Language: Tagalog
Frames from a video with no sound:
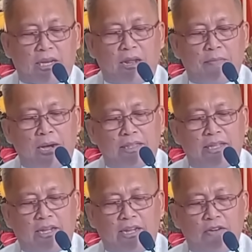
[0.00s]

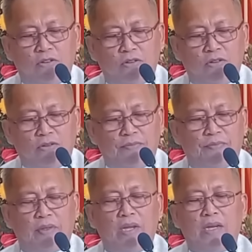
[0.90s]
Pasalamati ang Ginoo
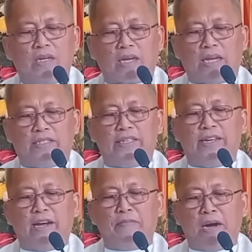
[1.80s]
kay
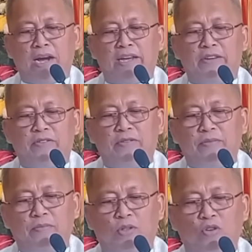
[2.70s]
siya maayo.
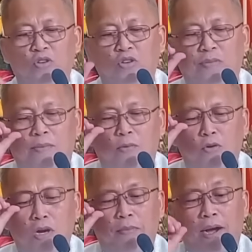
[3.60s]
Motuo ba
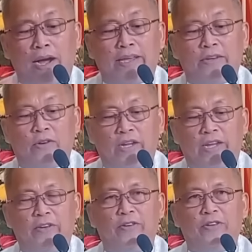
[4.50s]
mo nga maayo
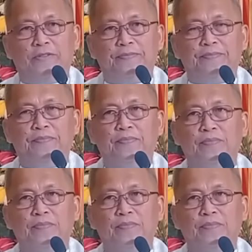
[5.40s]
ang Ginoo?